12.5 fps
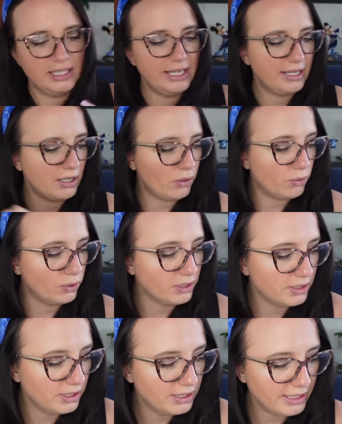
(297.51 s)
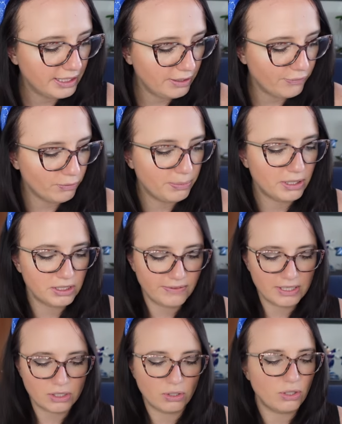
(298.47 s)
Link auch unten in der Infobox,
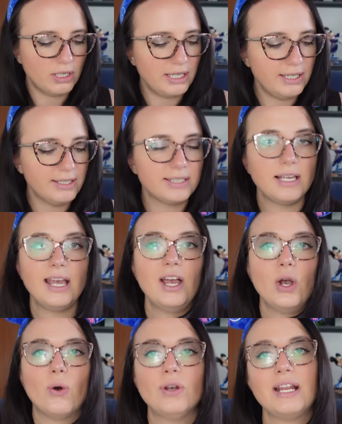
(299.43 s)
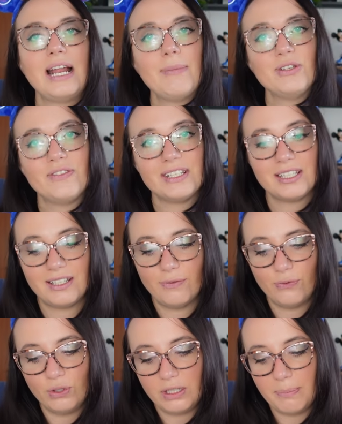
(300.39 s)
wenn es noch online ist. Und dann habe ich was
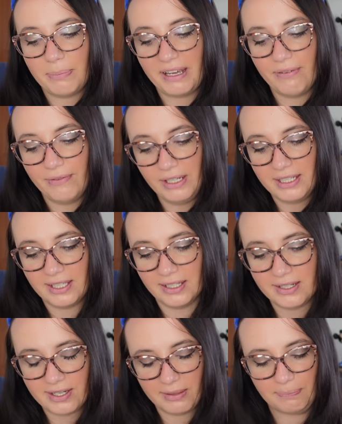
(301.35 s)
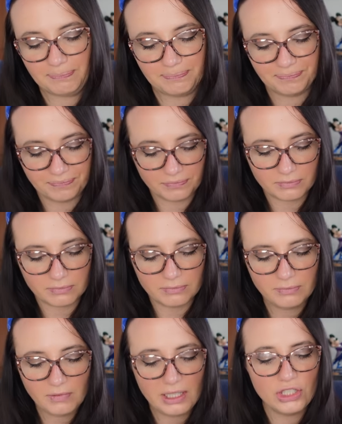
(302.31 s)
gefunden bei Vinted.
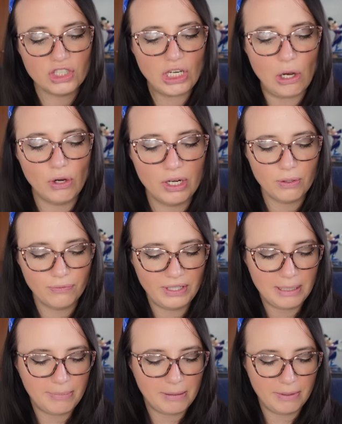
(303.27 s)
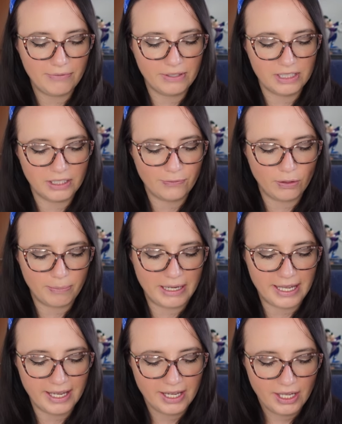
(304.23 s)
Ich schaue und wieder mal bei Vinted
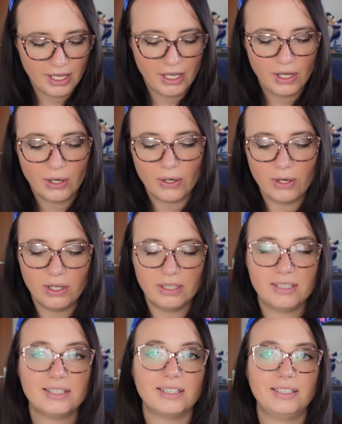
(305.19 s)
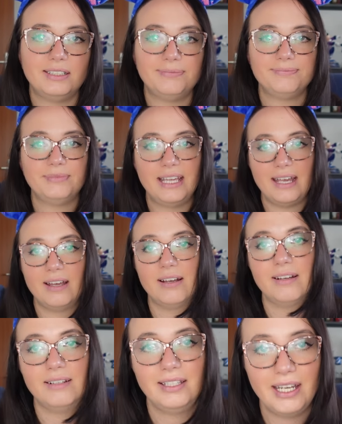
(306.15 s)
vorbei. Und ähm,
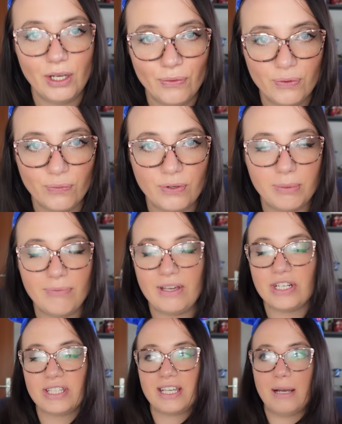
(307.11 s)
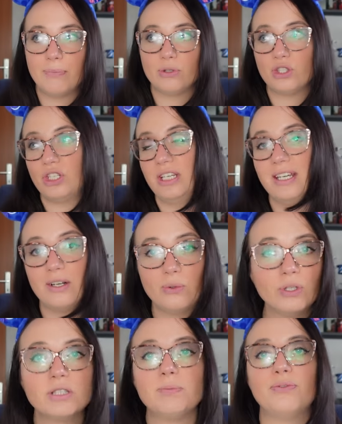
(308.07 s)
der, die Eröffnung vom Inventors Campus steht ja
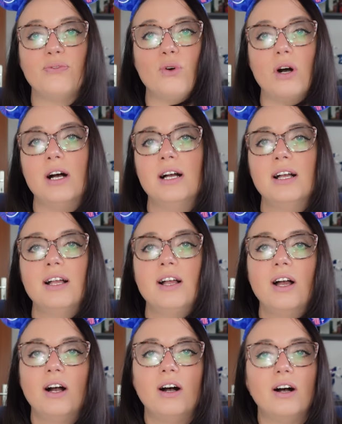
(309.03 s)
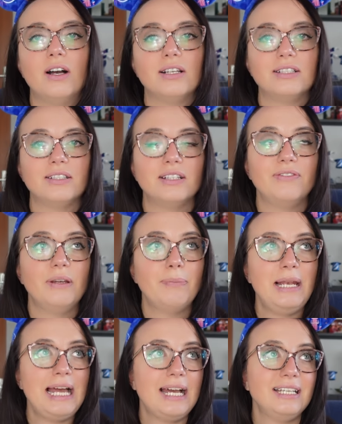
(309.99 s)
kurz bevor. Und äh, wir
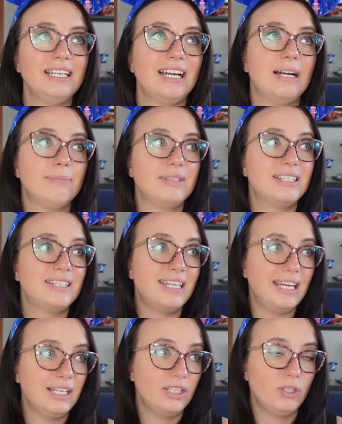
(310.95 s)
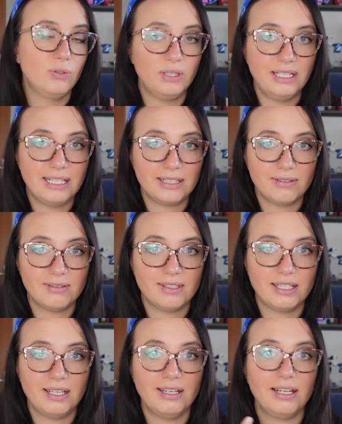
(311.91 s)
planen ja am 10. Juli da zu
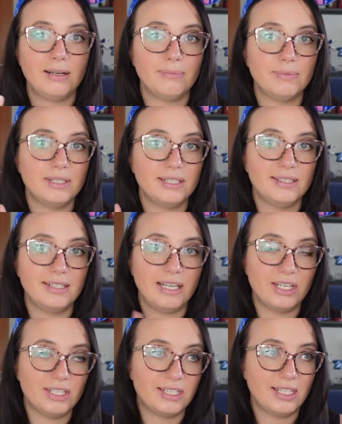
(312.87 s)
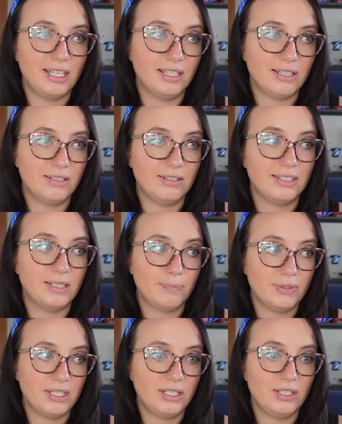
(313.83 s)
sein, am 16.,
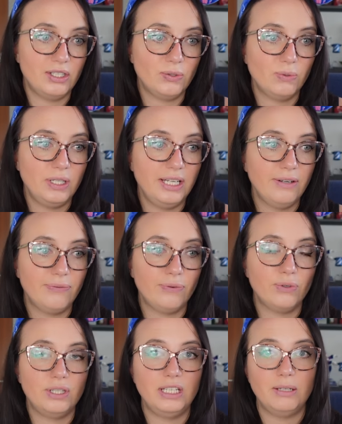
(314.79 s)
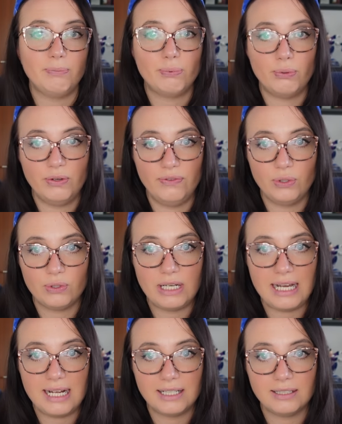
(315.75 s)
17. Juli für die
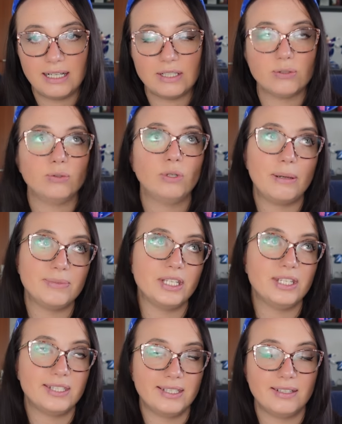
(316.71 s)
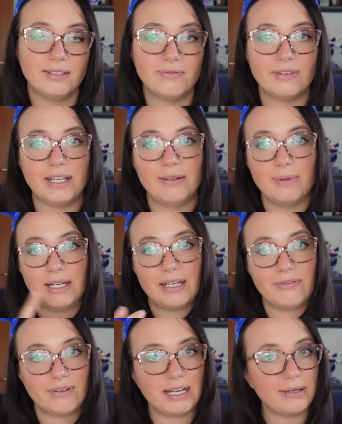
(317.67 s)
Preview-Tage, also nur am 16., weil man
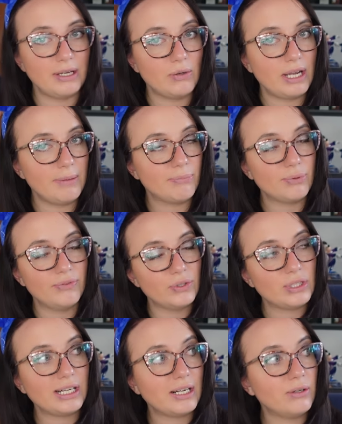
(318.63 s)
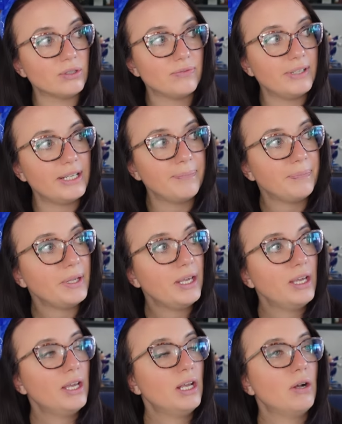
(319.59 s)
darf, kann ja nur einen Preview-Tag auswählen.
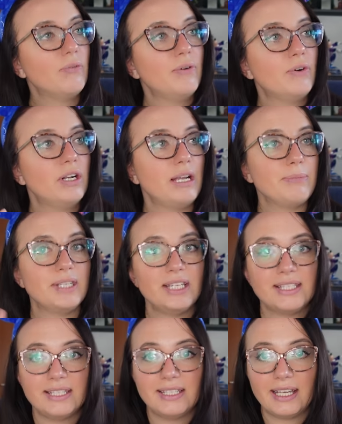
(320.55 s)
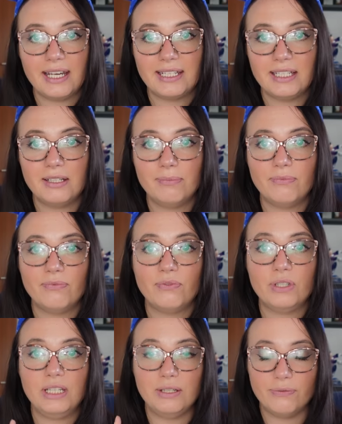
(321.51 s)
Und wir wollen am 16. direkt hin
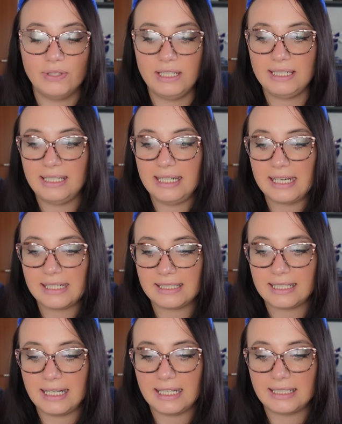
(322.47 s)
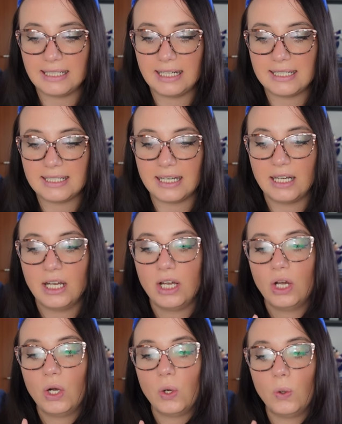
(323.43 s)
für die Infinity-Jahreskartenhalter
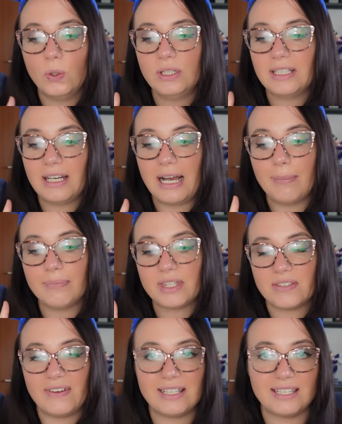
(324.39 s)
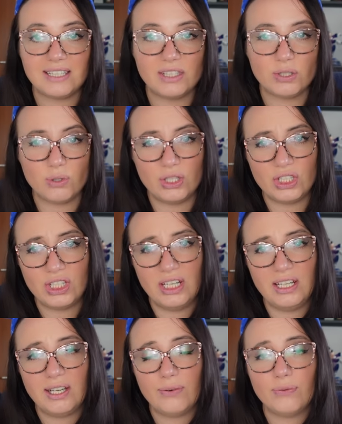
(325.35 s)
und am 20. zur
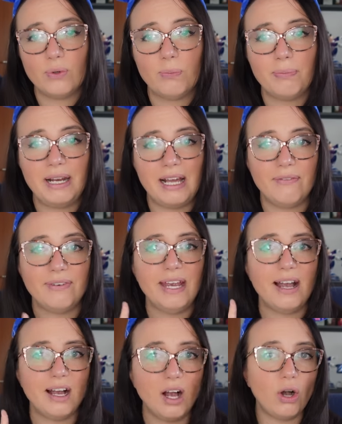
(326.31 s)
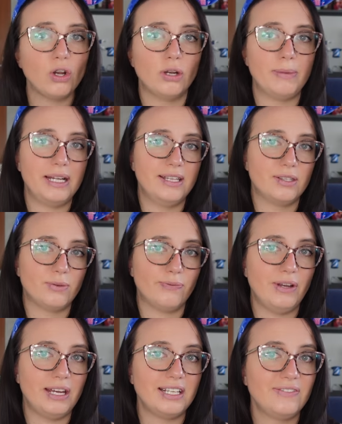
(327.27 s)
richtigen Eröffnung planen wir auch nochmal
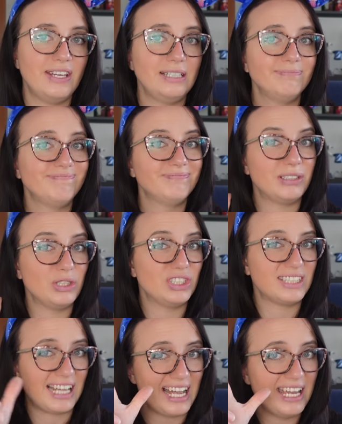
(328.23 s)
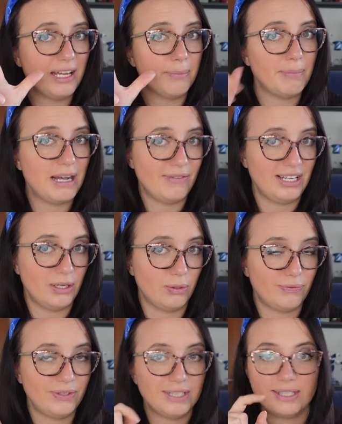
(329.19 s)
hinzufahren. Deswegen brauche ich drei
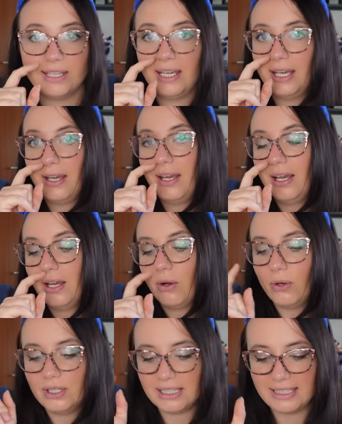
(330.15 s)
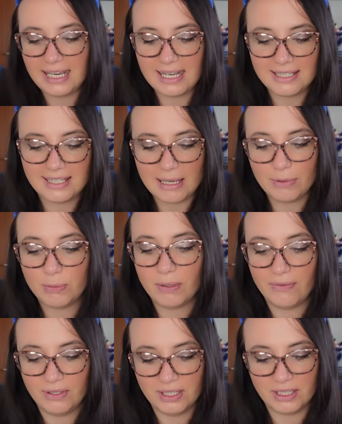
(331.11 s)
Marvel-Outfits. Und das erste habe ich
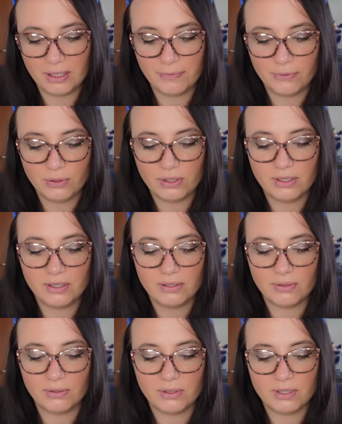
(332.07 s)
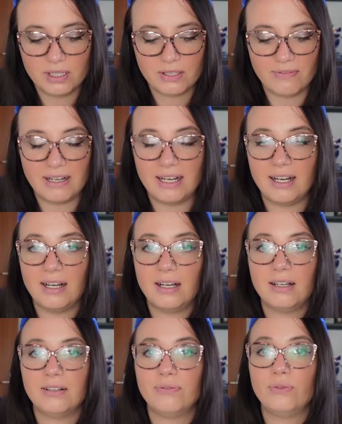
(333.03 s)
bei Vinted gefunden und
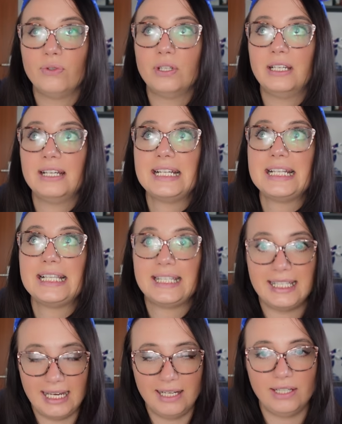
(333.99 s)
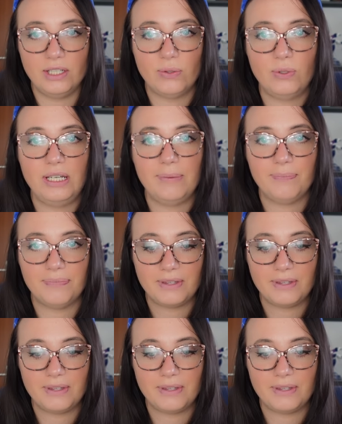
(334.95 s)
zwar für den 10. Juli.